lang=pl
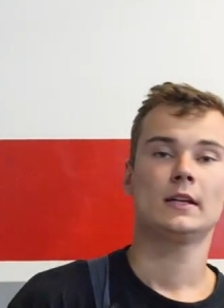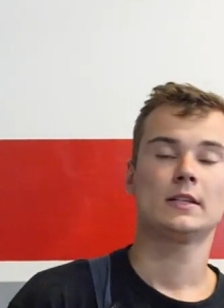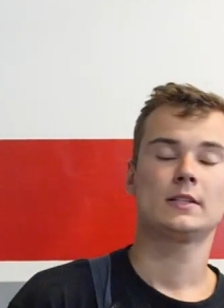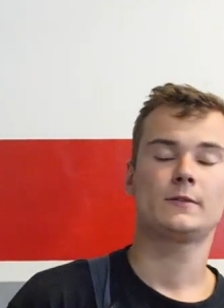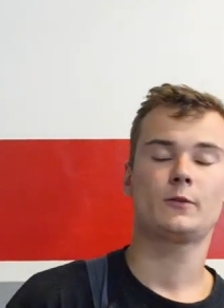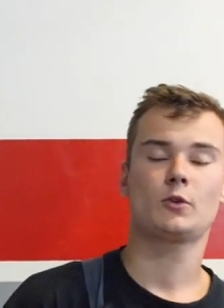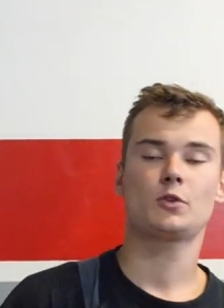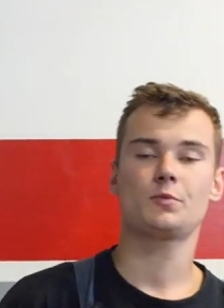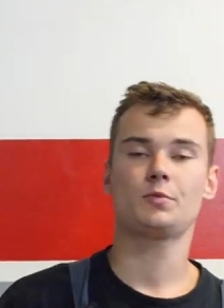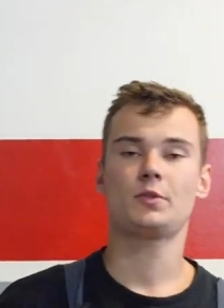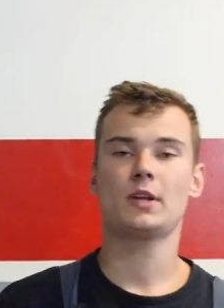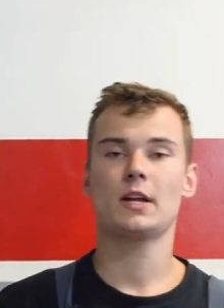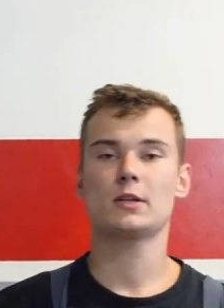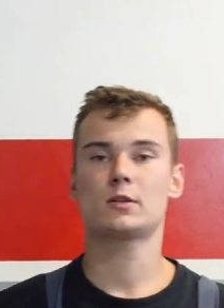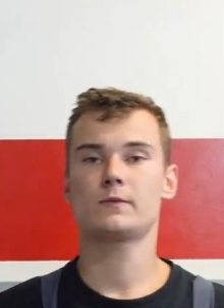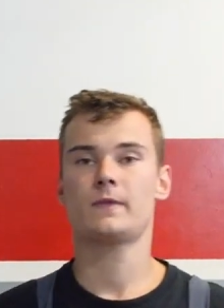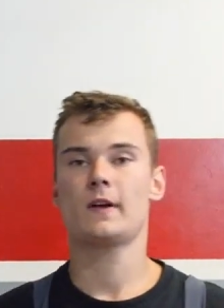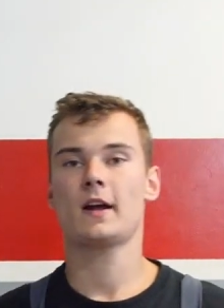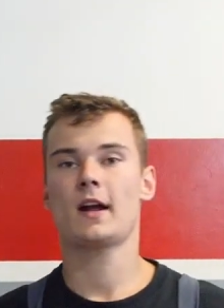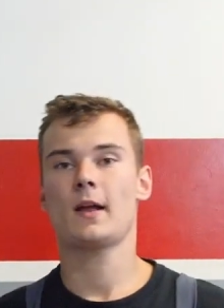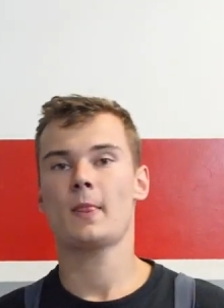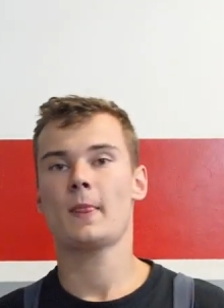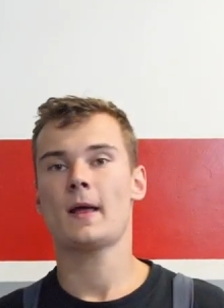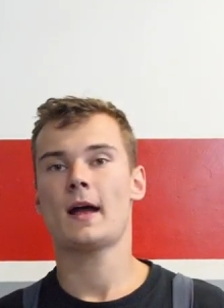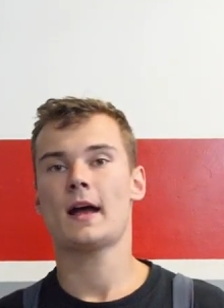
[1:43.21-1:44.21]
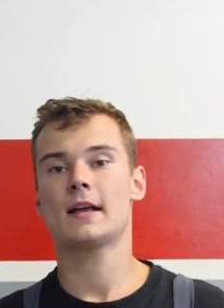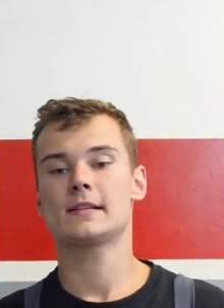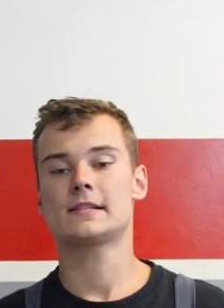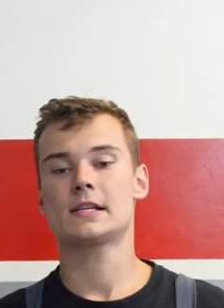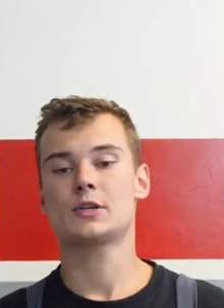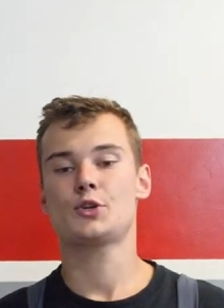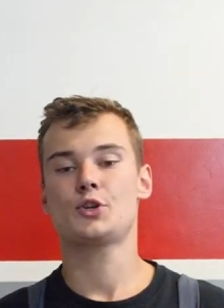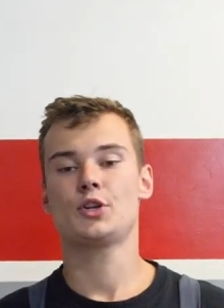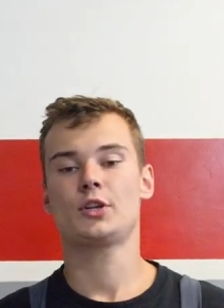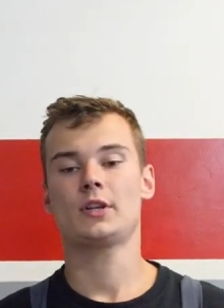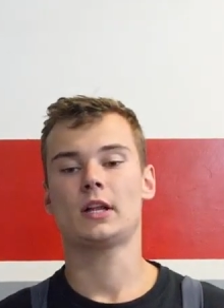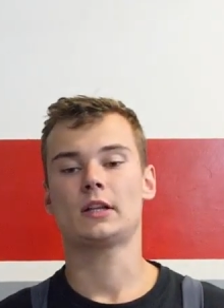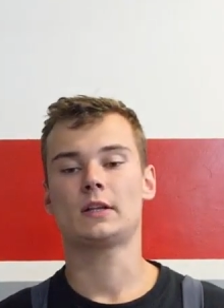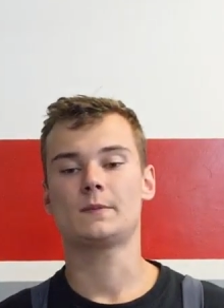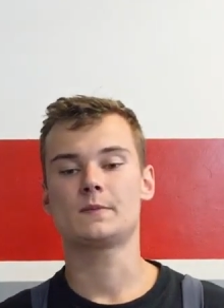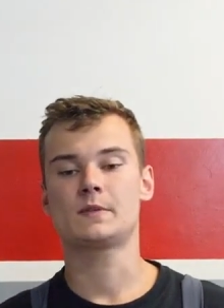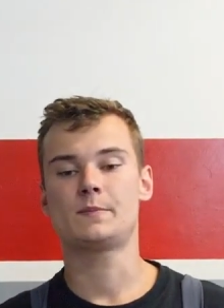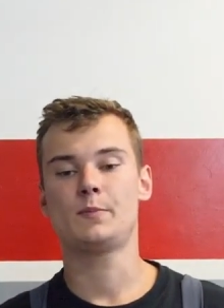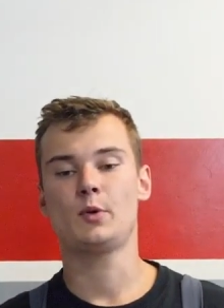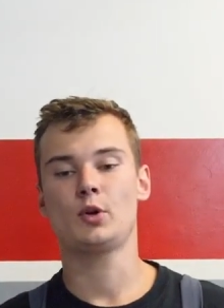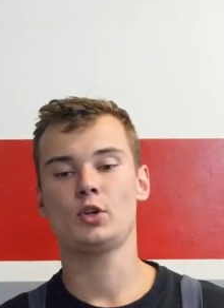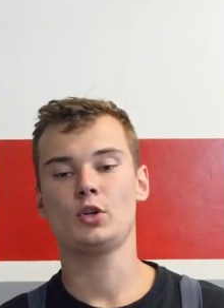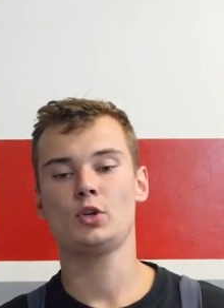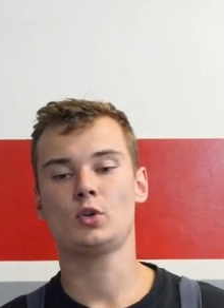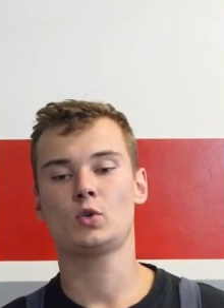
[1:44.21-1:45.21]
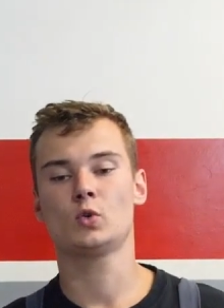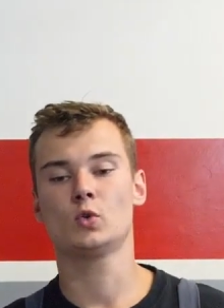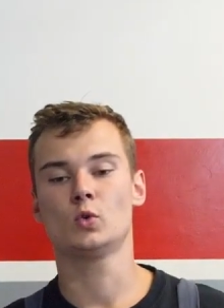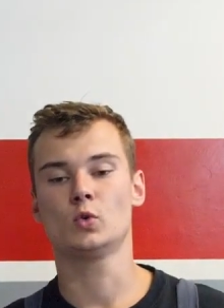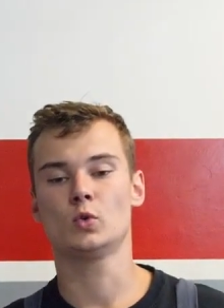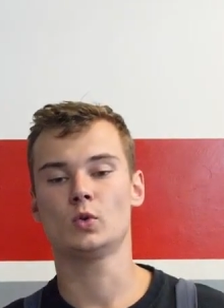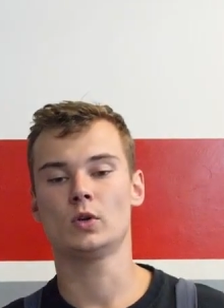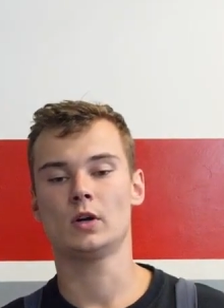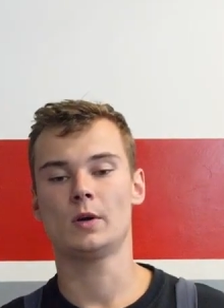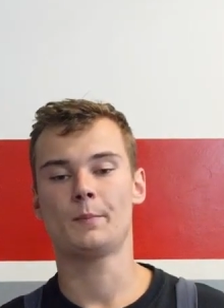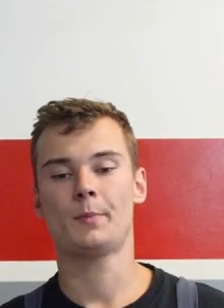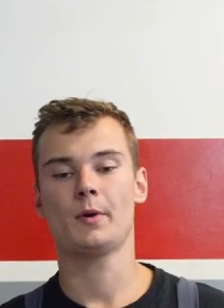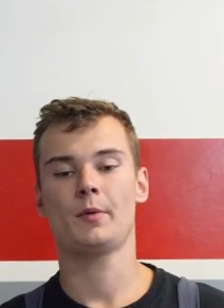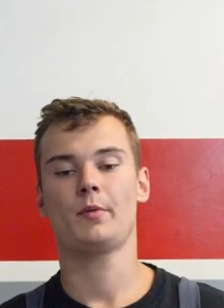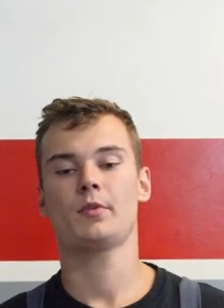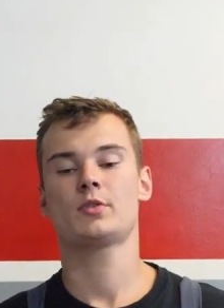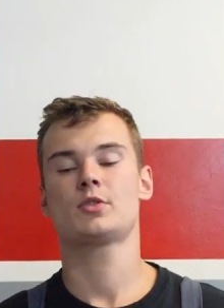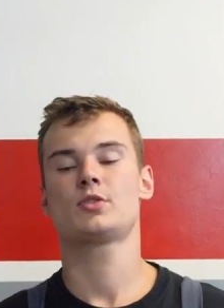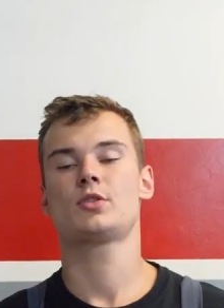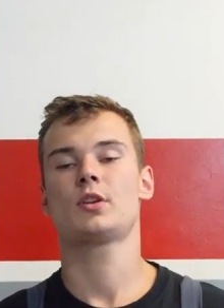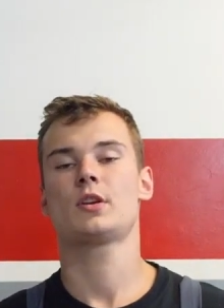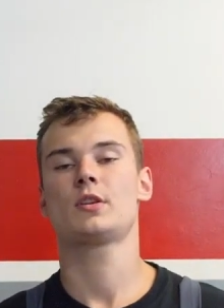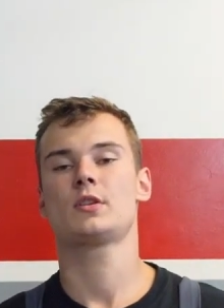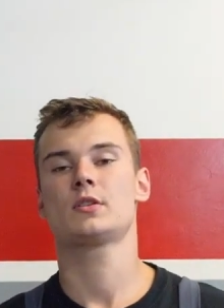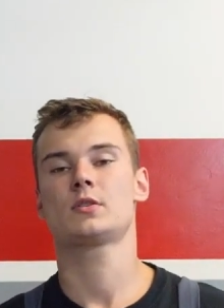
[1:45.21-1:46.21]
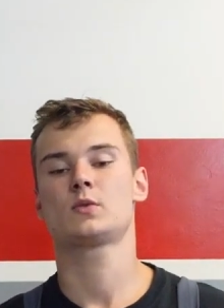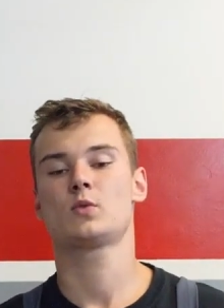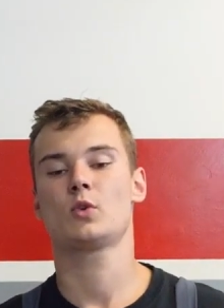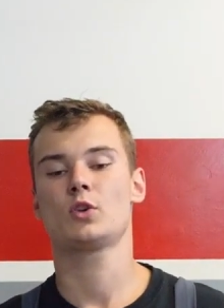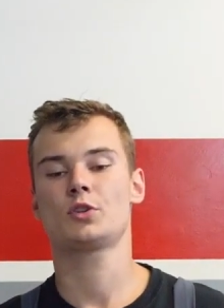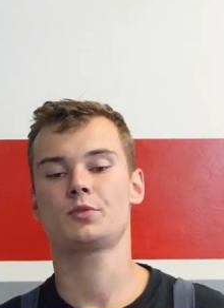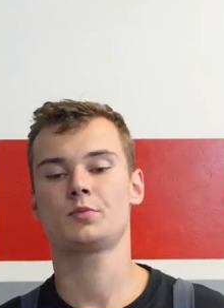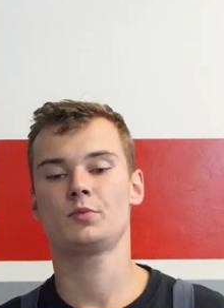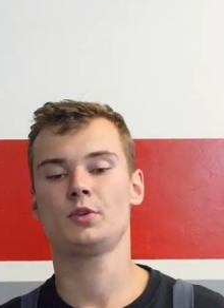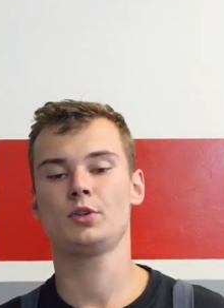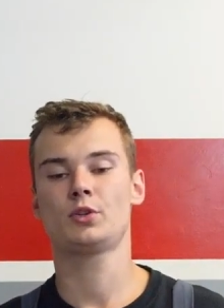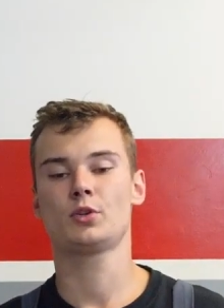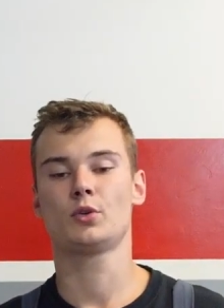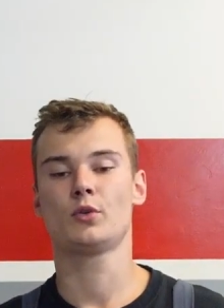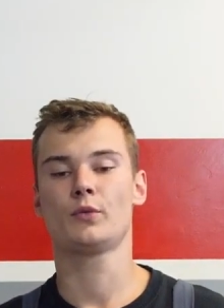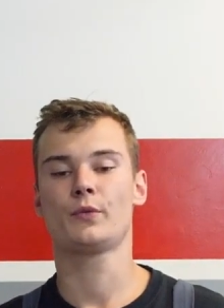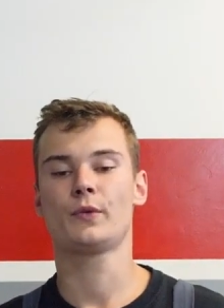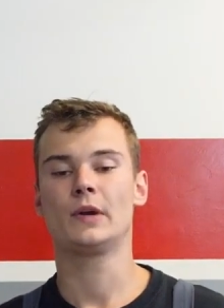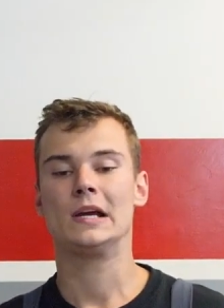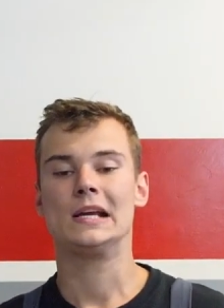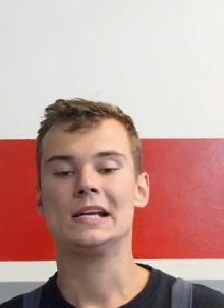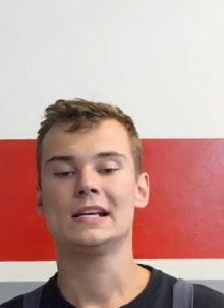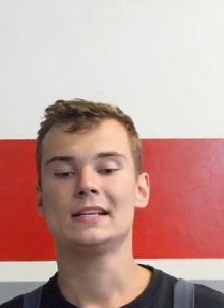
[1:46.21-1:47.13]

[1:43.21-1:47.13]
Zwróćmy teraz uwagę na zasięg na tym zbiorniku o pojemności 48 litrów.